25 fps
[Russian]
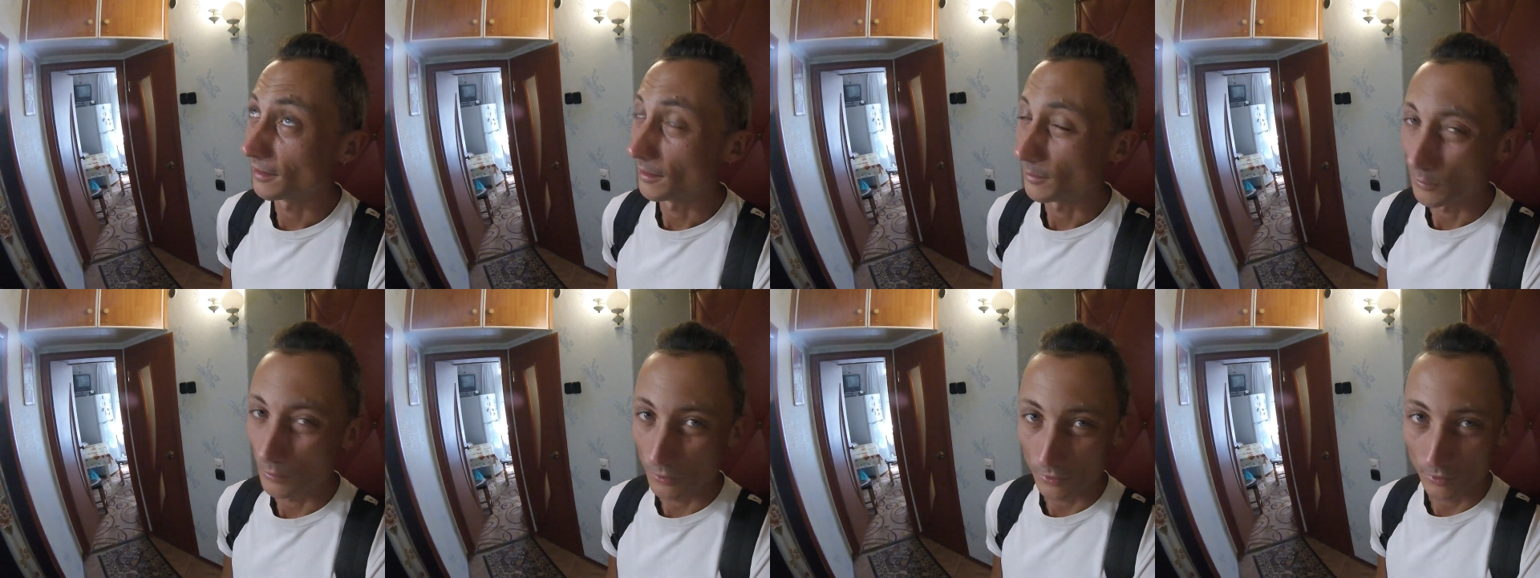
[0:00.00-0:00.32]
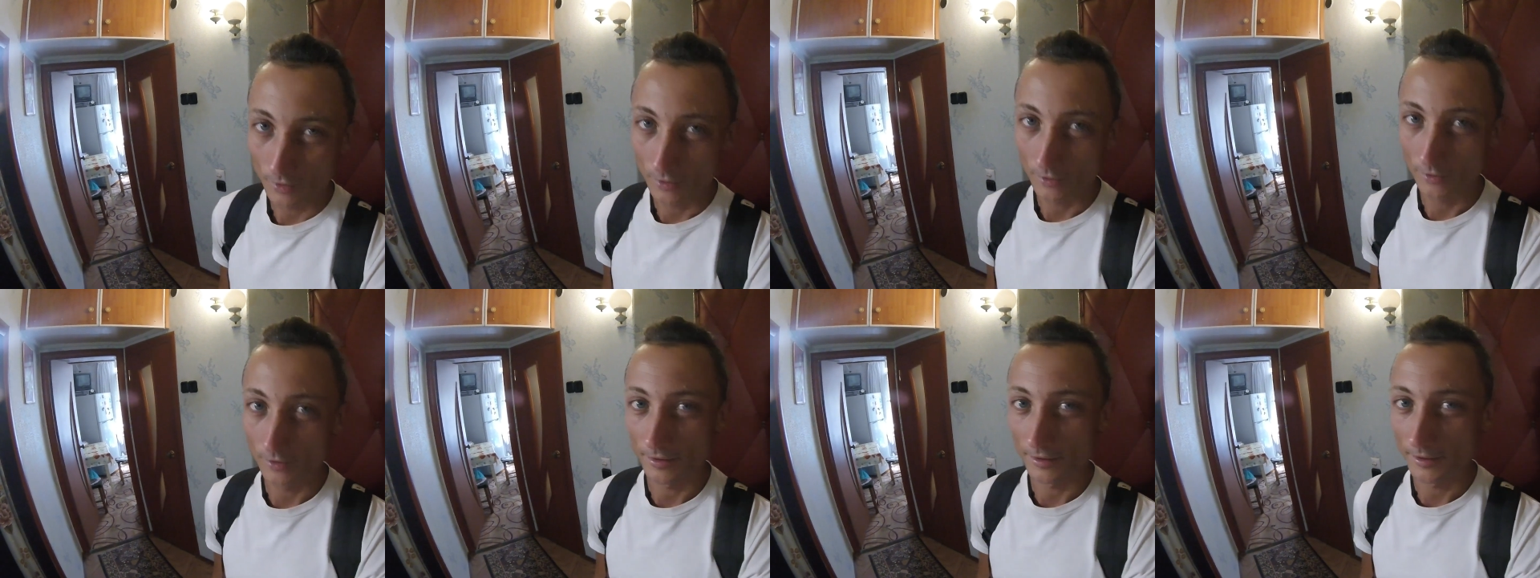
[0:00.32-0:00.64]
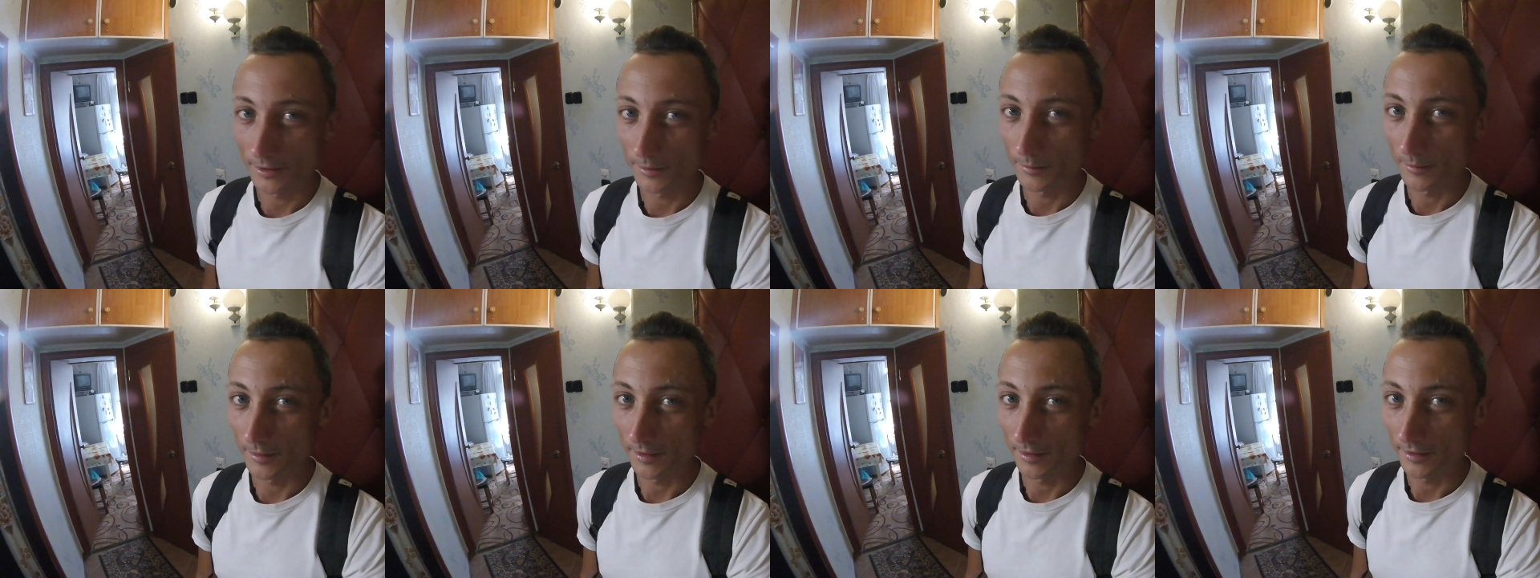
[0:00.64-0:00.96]
может даже до
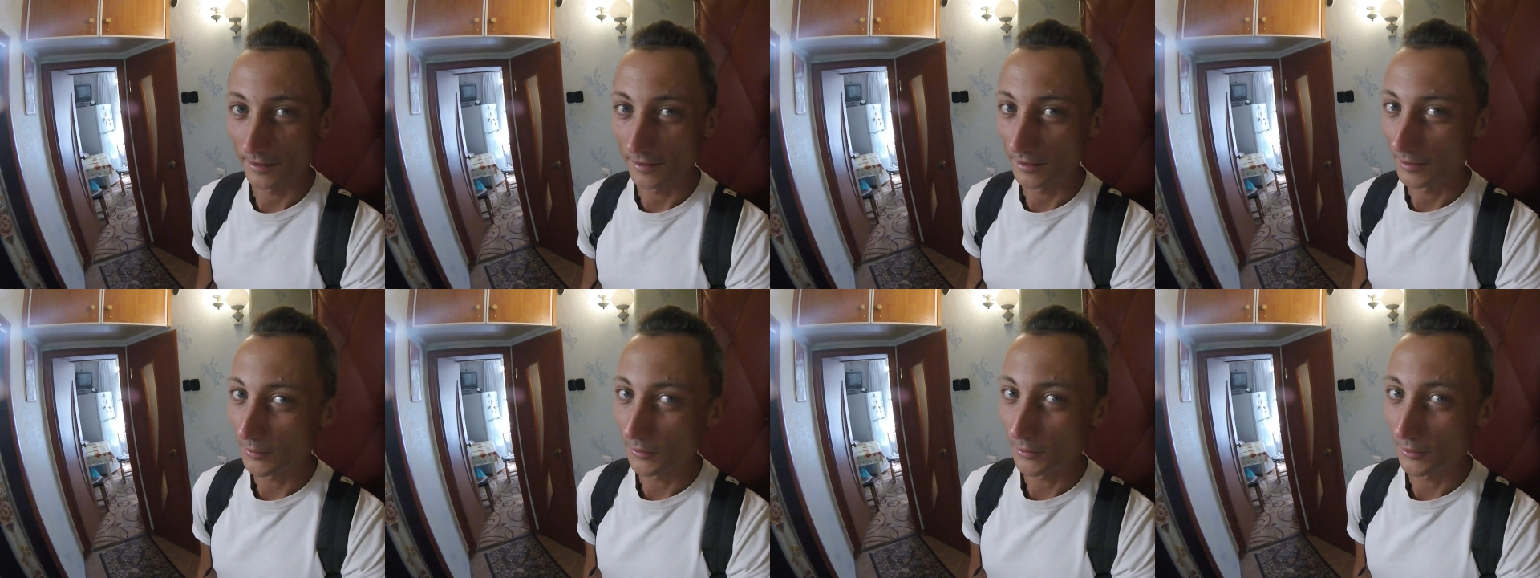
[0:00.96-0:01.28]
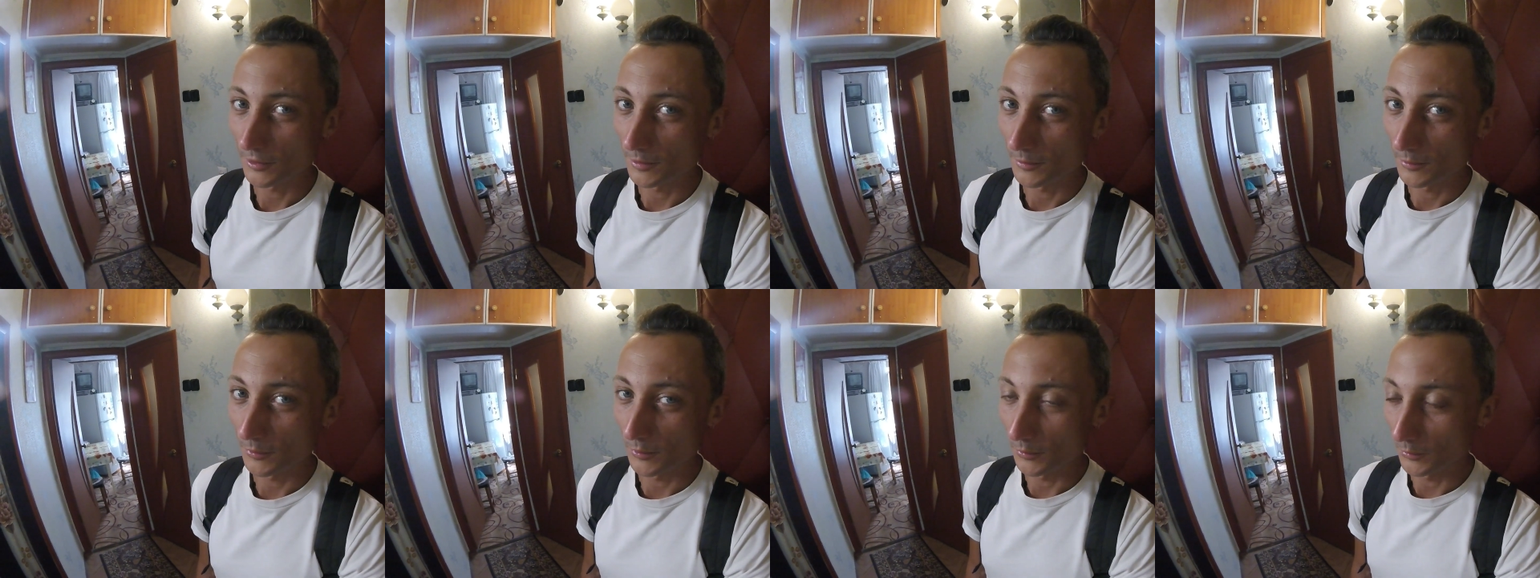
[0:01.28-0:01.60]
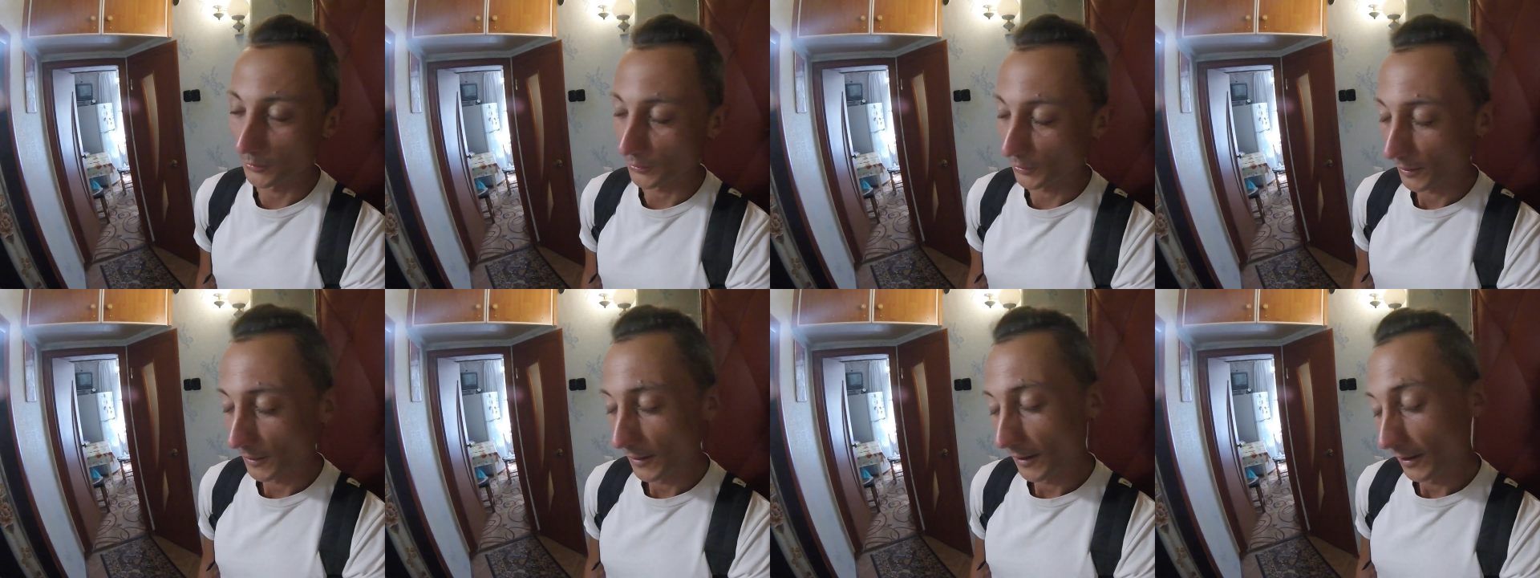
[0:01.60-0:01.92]
17, я уже не
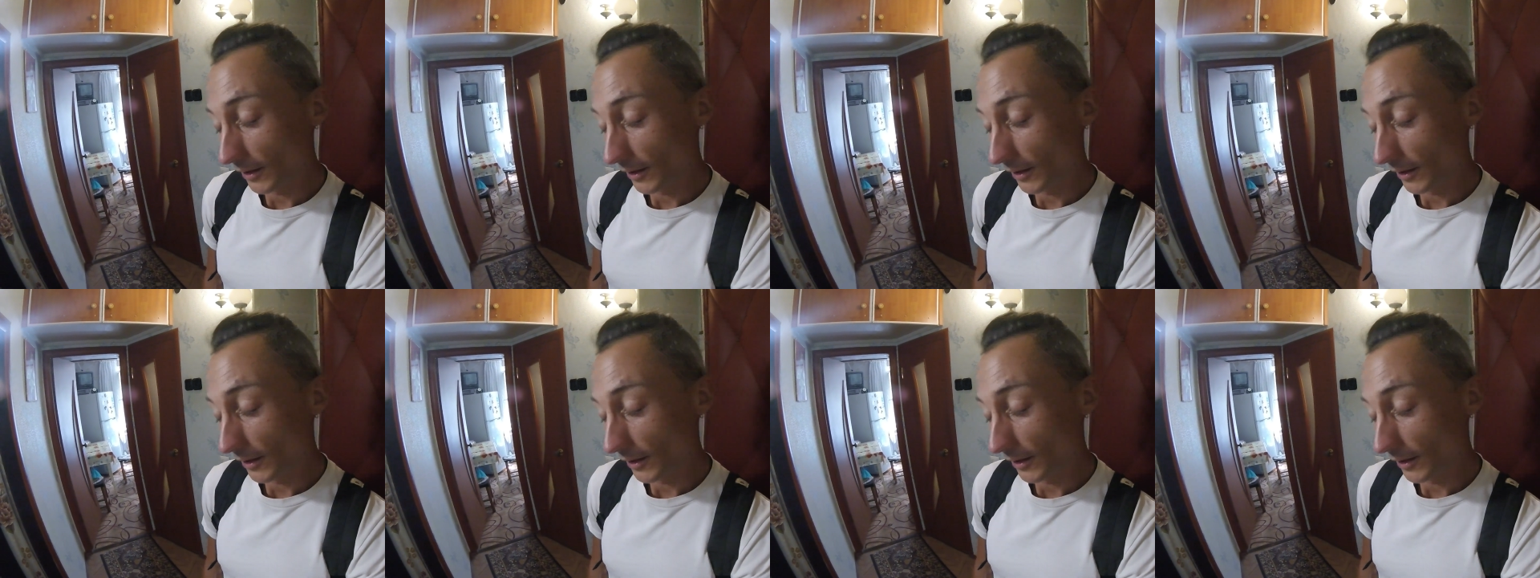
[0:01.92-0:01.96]
помню.